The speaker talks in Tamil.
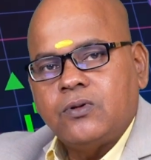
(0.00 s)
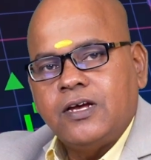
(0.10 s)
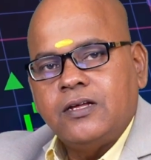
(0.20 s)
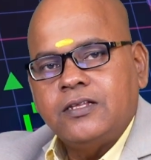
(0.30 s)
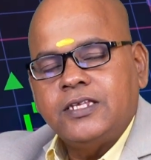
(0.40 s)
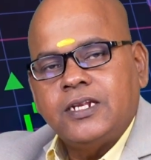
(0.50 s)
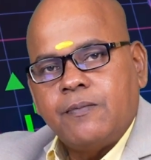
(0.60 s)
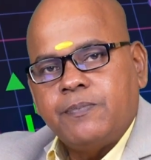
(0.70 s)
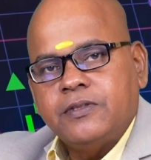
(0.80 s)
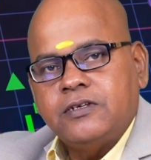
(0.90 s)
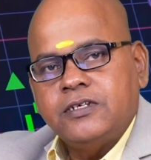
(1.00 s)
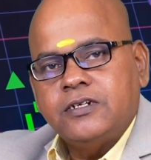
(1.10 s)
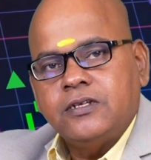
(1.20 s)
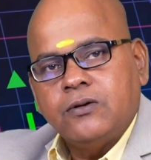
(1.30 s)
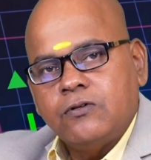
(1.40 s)
தொள்ளாயிரத்தி
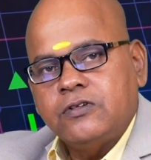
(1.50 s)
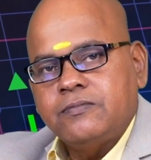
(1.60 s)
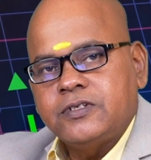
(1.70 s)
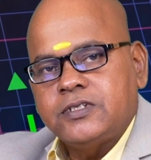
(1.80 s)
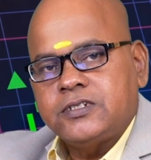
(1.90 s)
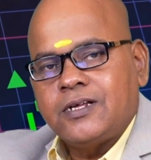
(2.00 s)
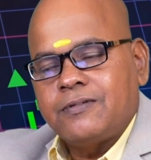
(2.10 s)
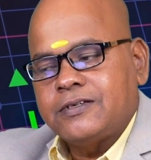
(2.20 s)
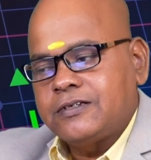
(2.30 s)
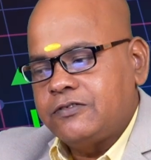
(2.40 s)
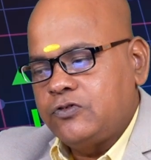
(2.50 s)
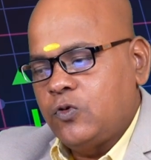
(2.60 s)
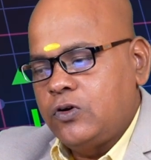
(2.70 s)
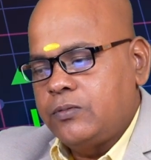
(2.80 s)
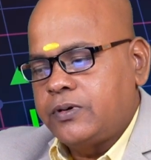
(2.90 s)
நாற்பத்தஞ்சுன்றதை க்ளோசிங் பேசிஸ் ஸ்டாப் லாஸாக வச்சு
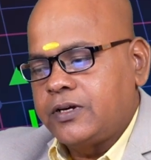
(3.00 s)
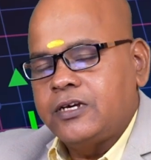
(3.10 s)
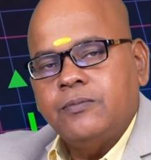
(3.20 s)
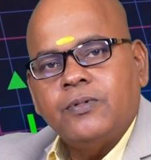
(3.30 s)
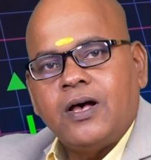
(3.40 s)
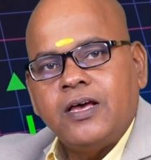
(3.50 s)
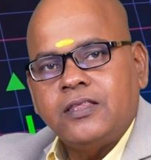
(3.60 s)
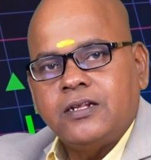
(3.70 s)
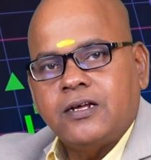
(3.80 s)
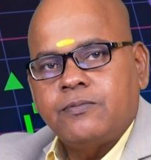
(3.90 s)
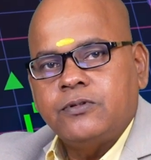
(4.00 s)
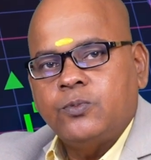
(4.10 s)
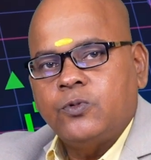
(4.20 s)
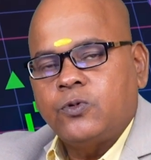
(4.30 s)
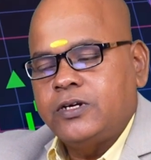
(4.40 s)
ஹோல்டு பண்ணுங்கள் இப்போ ஆயிரத்தி நாற்பத்தி
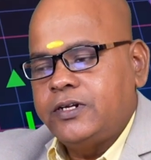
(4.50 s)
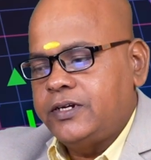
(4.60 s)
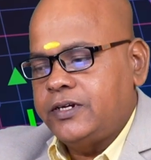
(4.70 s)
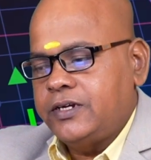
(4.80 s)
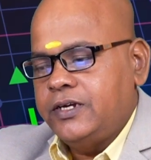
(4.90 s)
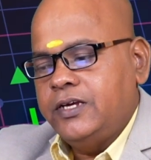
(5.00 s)
மூணு ரூபா இருக்குது